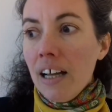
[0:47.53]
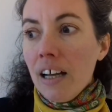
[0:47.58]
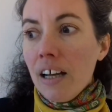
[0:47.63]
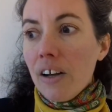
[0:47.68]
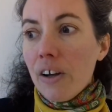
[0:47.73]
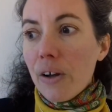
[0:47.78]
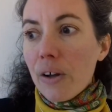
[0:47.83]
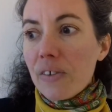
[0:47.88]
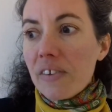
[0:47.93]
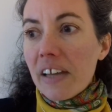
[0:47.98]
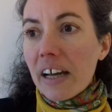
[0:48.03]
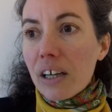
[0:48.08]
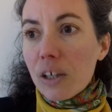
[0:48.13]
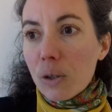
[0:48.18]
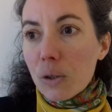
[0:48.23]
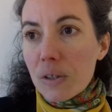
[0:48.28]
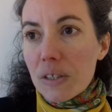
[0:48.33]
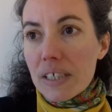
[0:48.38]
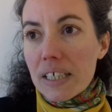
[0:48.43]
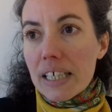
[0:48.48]
Euh, d'un
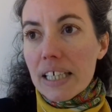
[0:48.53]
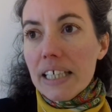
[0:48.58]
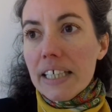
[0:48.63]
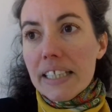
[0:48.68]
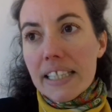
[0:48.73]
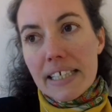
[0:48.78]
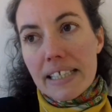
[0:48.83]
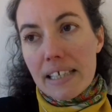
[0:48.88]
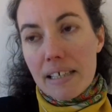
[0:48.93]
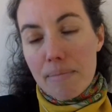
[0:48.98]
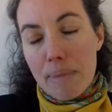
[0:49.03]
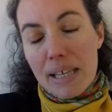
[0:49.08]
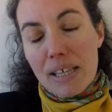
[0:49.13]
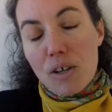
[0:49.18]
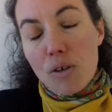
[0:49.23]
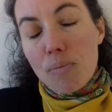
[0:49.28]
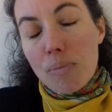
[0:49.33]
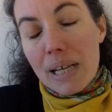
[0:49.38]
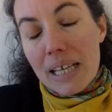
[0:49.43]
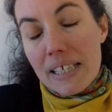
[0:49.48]
côté, l'idée c'est de
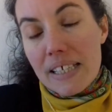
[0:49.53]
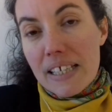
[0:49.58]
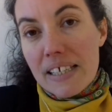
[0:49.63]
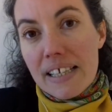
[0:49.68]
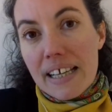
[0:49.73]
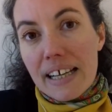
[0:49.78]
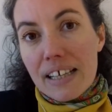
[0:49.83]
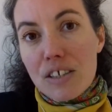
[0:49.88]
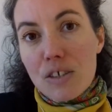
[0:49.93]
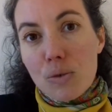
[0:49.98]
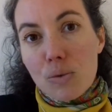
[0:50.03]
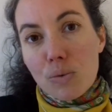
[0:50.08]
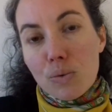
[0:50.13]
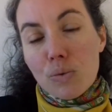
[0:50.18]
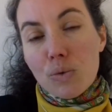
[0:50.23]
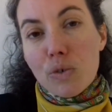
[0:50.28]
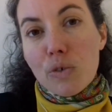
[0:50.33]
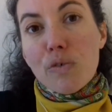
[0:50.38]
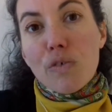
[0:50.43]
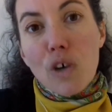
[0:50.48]
mettre en place des
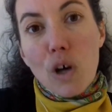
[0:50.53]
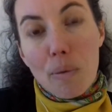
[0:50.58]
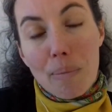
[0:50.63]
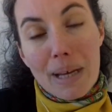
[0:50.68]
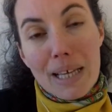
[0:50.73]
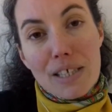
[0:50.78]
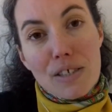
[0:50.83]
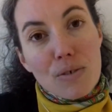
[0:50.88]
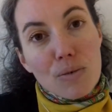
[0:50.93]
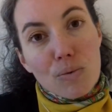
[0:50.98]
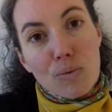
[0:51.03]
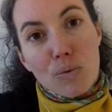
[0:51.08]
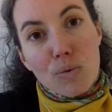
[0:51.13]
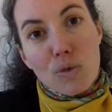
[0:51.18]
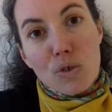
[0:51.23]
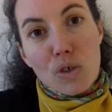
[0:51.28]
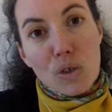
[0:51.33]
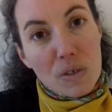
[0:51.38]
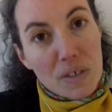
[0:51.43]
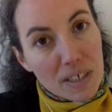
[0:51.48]
actions de
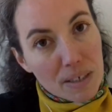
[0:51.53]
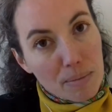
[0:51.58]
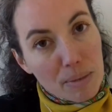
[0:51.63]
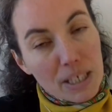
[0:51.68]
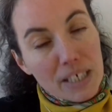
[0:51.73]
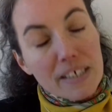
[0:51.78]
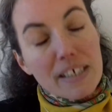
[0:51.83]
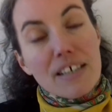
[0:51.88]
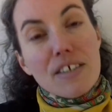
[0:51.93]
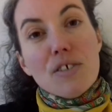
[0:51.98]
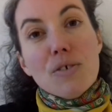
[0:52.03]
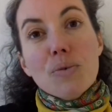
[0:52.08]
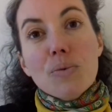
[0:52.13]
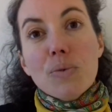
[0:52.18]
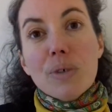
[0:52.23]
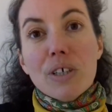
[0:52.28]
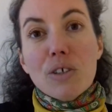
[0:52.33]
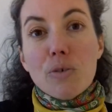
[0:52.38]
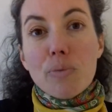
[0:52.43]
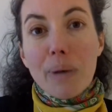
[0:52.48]
formation, de
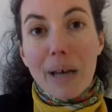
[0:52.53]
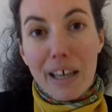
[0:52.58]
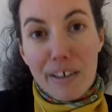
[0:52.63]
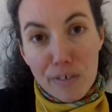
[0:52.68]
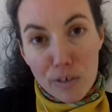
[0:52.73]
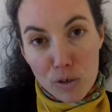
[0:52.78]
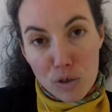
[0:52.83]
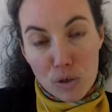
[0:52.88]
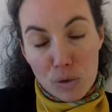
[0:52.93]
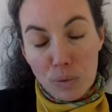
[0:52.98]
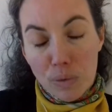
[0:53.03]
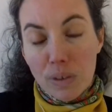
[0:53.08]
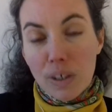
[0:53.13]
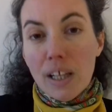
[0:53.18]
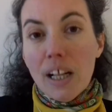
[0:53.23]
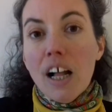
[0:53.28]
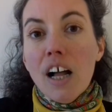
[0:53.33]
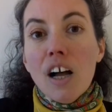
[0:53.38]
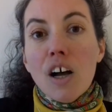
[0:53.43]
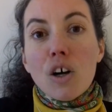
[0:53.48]
sensibilisation et de prévention
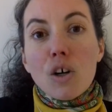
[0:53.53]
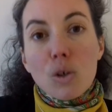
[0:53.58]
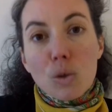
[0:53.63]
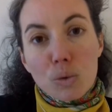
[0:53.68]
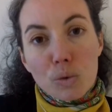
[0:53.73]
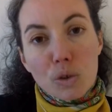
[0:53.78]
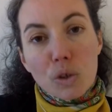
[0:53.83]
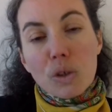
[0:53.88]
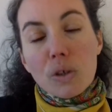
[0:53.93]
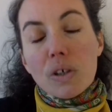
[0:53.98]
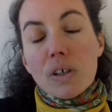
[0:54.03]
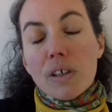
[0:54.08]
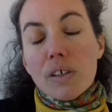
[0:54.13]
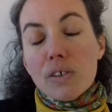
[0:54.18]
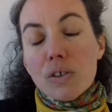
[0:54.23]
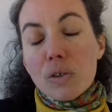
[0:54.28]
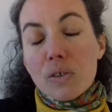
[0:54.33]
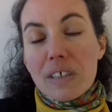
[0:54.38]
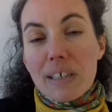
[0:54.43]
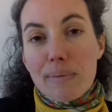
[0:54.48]
contre
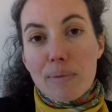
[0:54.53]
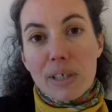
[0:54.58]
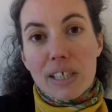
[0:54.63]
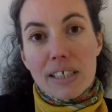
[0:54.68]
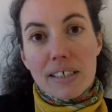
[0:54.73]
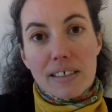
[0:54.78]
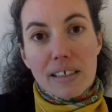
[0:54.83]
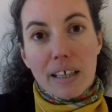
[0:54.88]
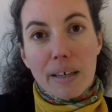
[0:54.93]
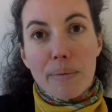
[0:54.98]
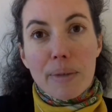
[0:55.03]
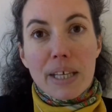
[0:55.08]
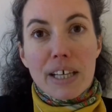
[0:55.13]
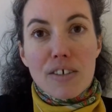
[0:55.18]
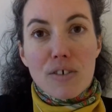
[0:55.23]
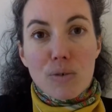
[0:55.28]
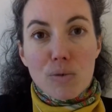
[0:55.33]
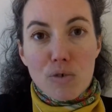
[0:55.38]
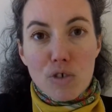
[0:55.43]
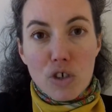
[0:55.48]
notamment les
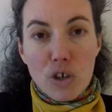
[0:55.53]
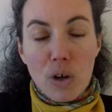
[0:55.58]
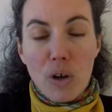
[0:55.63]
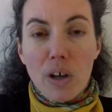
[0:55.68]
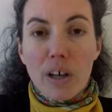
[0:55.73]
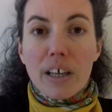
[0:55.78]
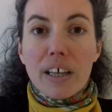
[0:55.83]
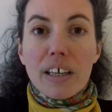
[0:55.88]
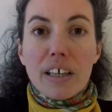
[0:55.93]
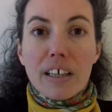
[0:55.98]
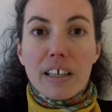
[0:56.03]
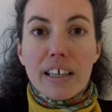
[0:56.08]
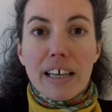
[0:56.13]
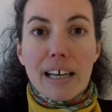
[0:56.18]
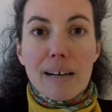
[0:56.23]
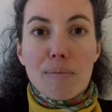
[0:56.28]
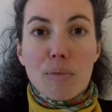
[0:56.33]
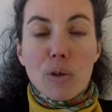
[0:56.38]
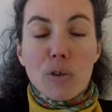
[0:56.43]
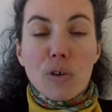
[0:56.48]
discriminations au genre et
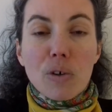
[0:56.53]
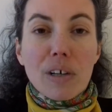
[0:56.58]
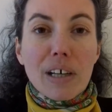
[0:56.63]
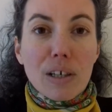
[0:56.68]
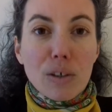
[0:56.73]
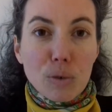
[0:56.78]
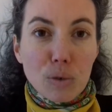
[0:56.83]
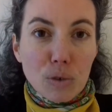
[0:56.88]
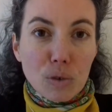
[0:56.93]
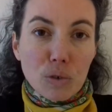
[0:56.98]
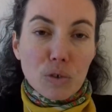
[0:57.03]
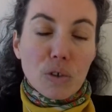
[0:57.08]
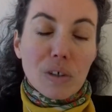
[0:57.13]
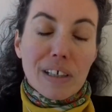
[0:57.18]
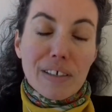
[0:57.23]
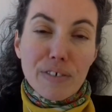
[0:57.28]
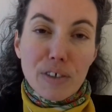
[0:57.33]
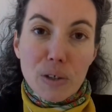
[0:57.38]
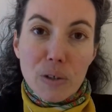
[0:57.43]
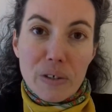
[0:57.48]
également dans la lutte
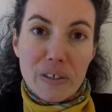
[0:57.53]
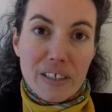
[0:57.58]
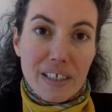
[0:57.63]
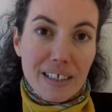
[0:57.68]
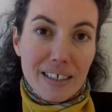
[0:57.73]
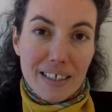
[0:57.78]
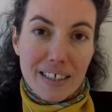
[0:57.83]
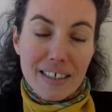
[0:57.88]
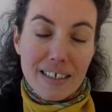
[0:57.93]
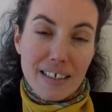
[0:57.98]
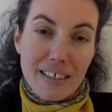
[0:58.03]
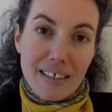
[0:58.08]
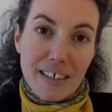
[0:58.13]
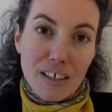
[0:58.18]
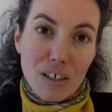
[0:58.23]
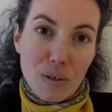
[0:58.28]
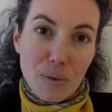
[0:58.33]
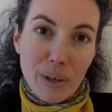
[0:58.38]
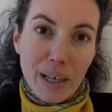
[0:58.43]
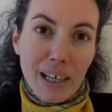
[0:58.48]
contre les violences sexistes et
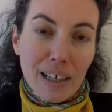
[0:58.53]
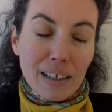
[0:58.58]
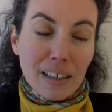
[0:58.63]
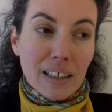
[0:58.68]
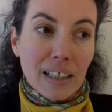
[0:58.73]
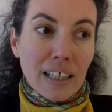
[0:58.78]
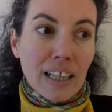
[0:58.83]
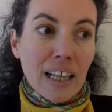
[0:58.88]
sexuelles,